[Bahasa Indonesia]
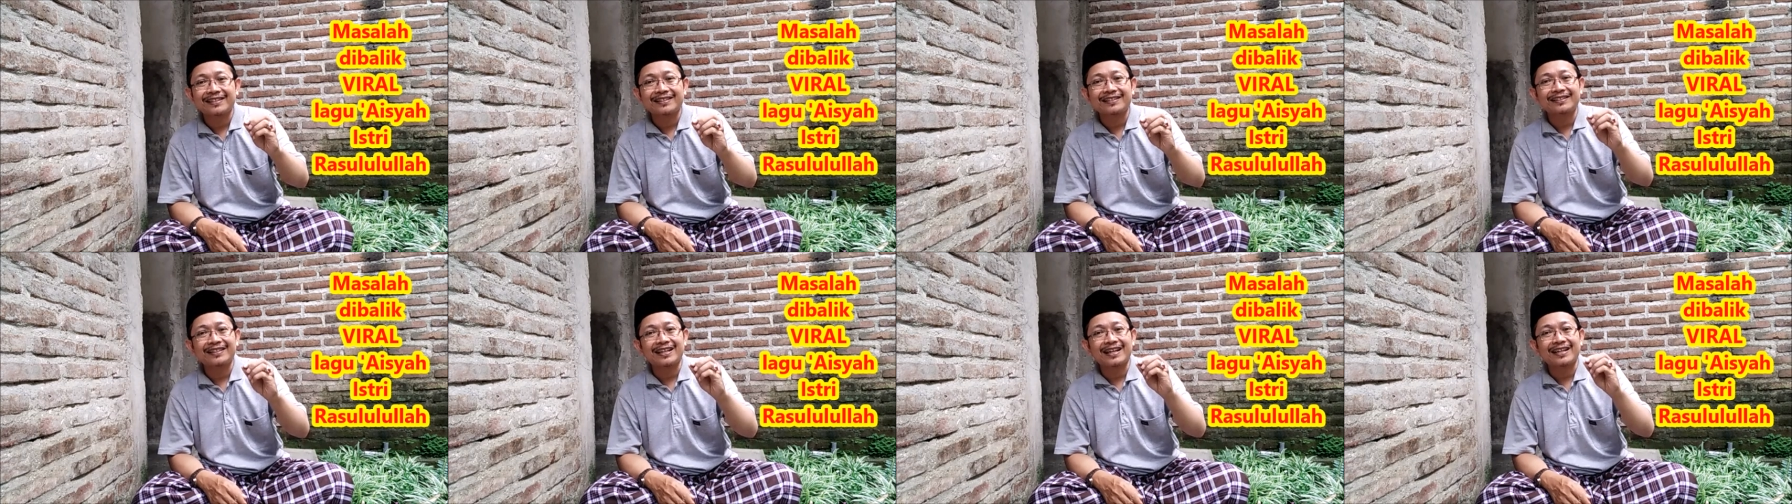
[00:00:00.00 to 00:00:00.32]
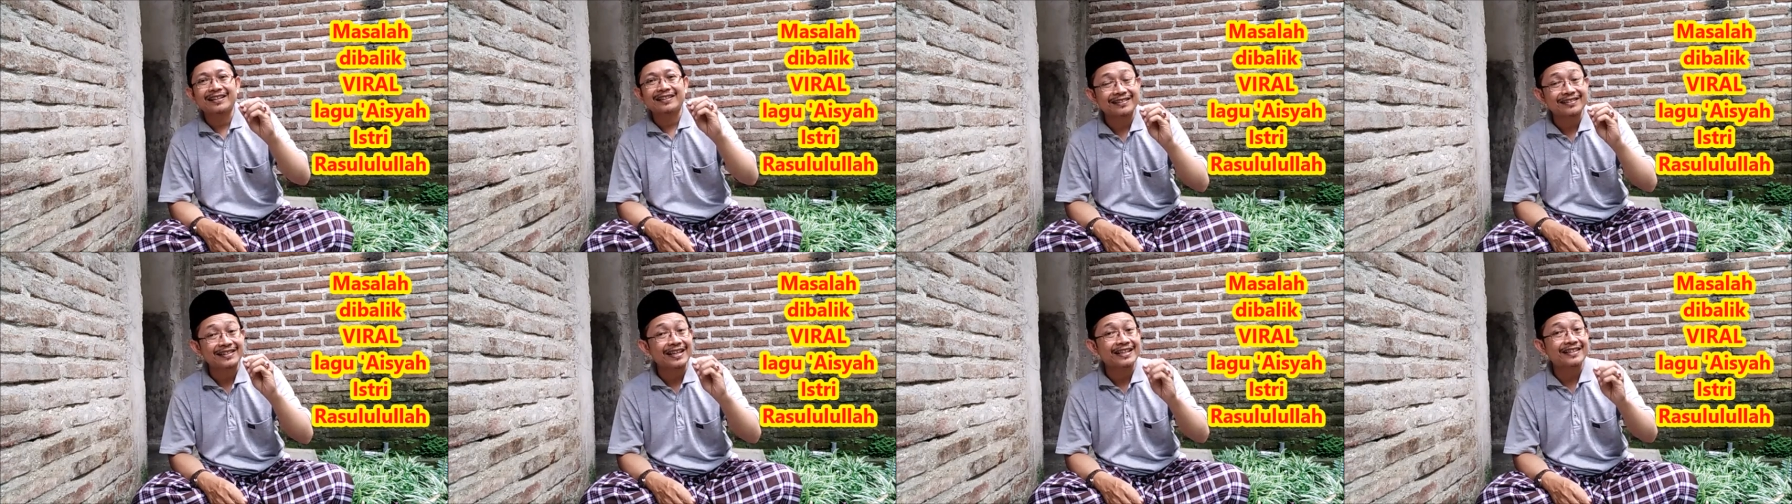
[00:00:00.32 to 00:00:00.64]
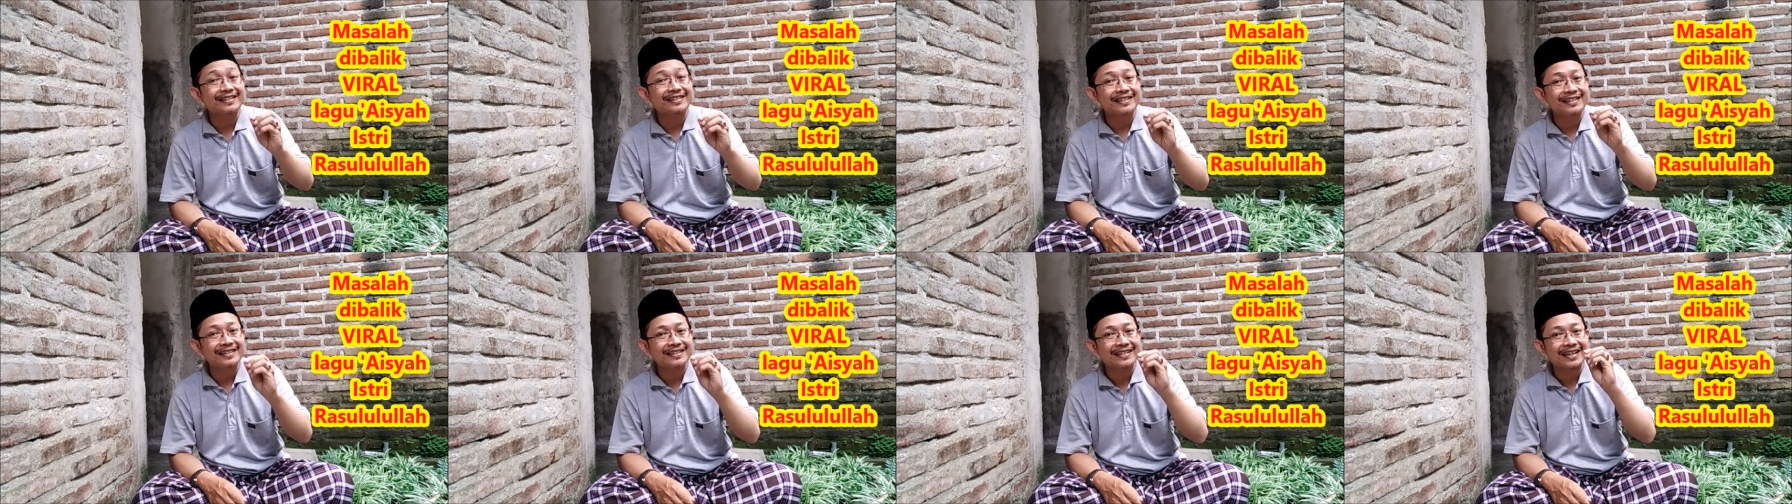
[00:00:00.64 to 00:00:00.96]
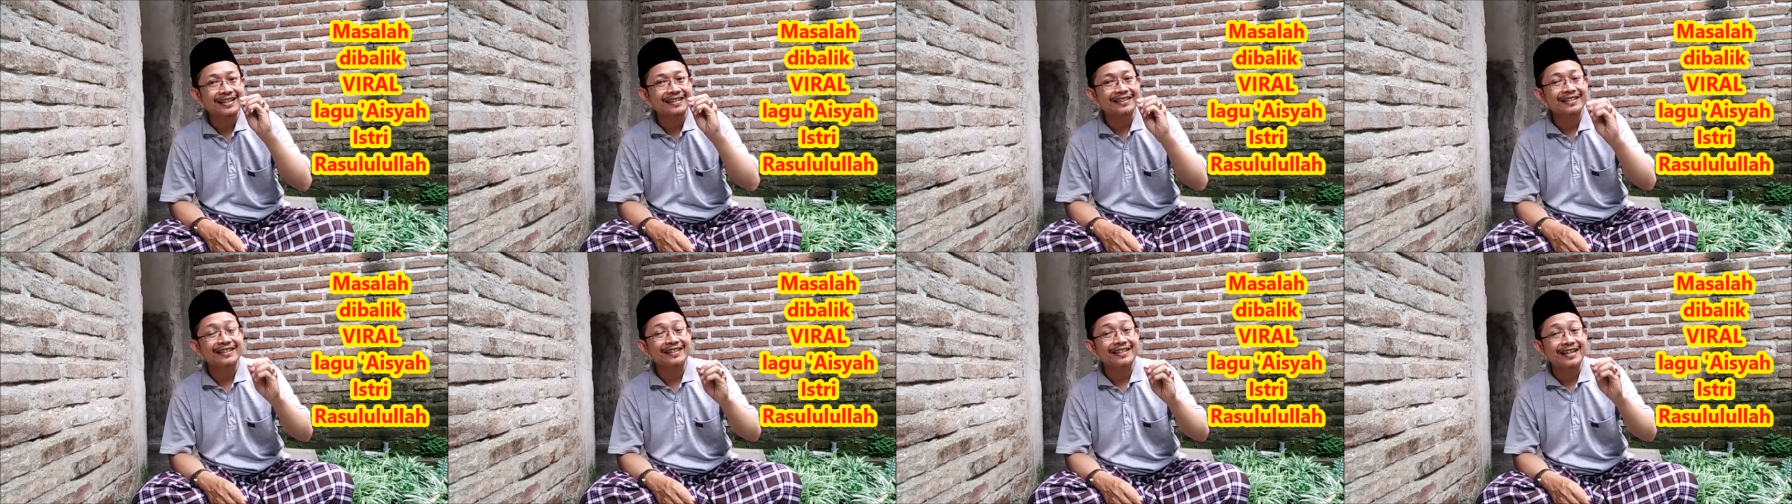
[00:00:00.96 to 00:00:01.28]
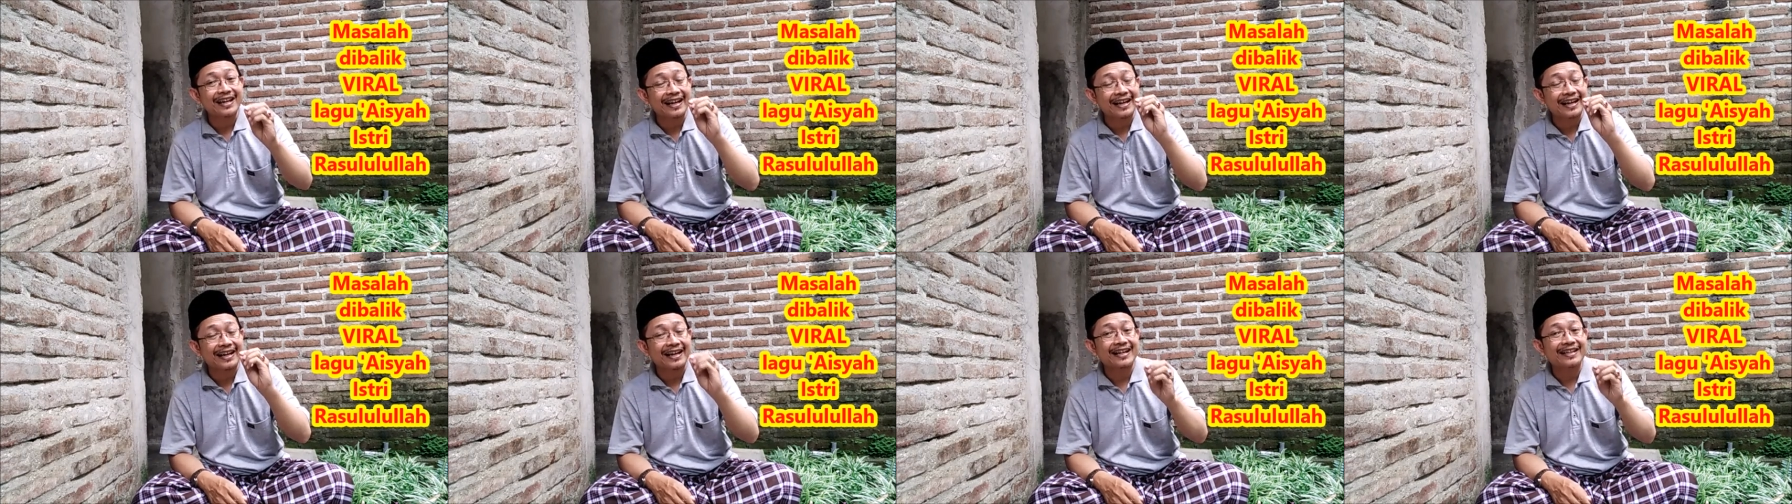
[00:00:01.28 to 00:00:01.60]
tentang
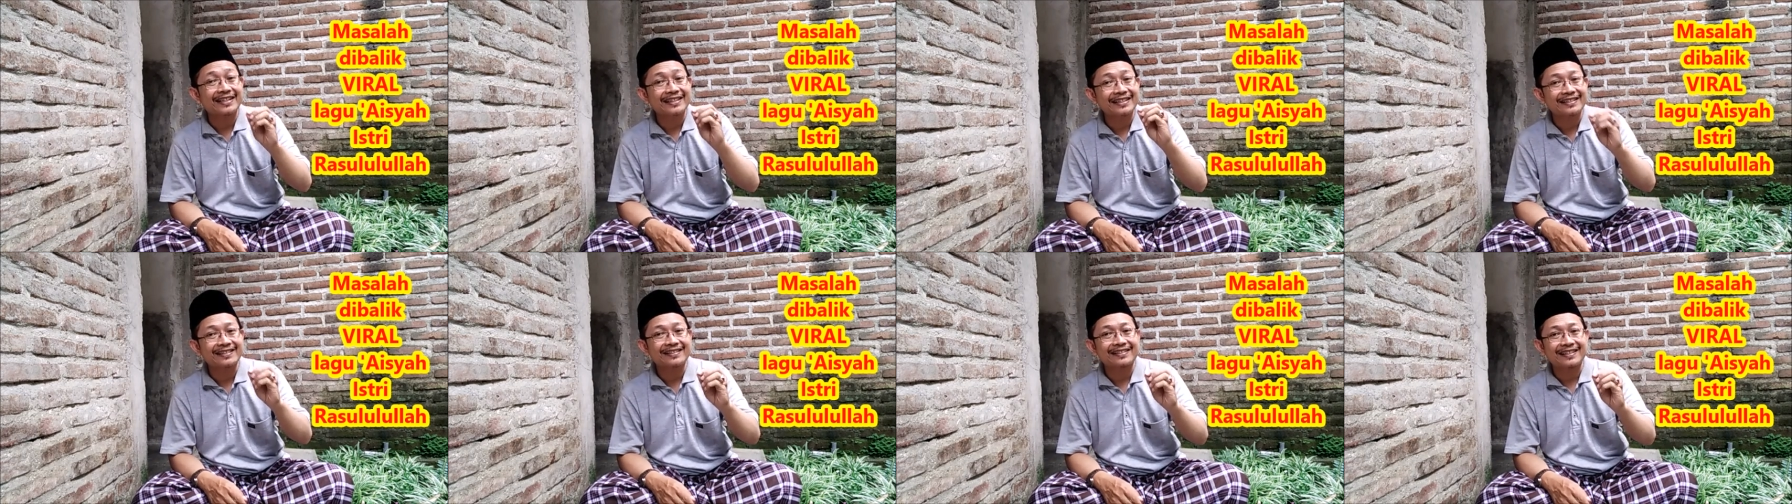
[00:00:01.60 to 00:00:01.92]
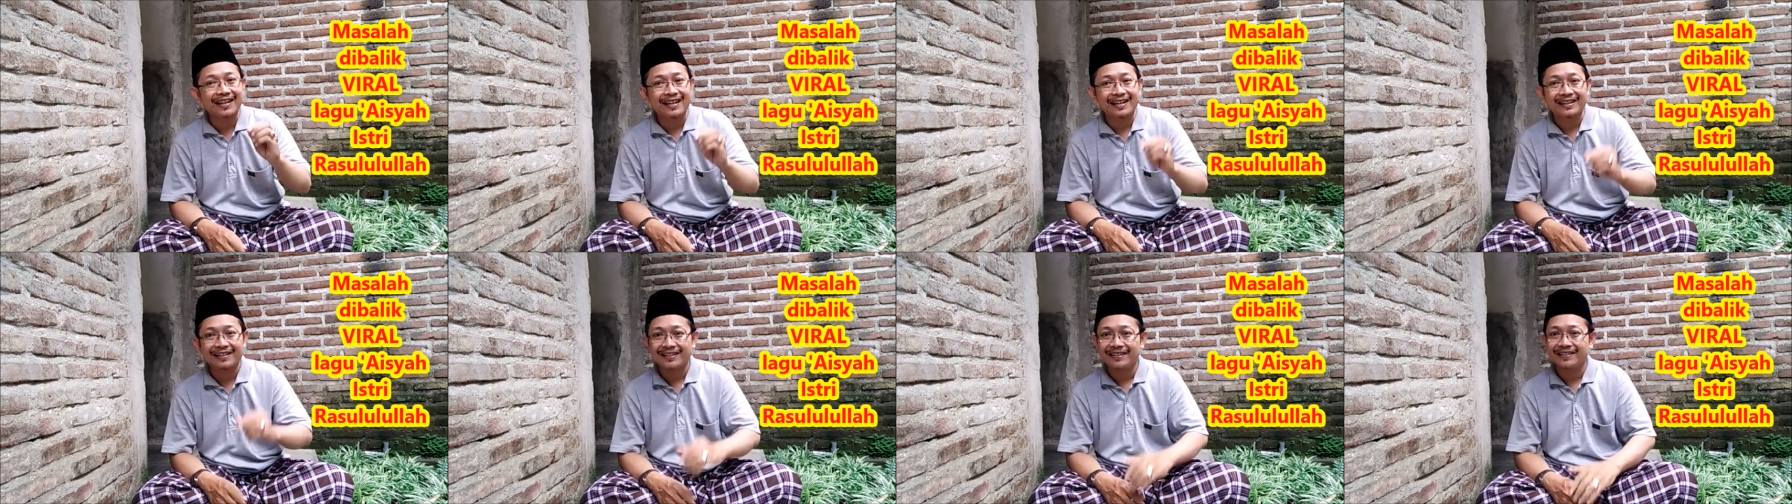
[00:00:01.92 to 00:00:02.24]
Sayyidatina Aisyah,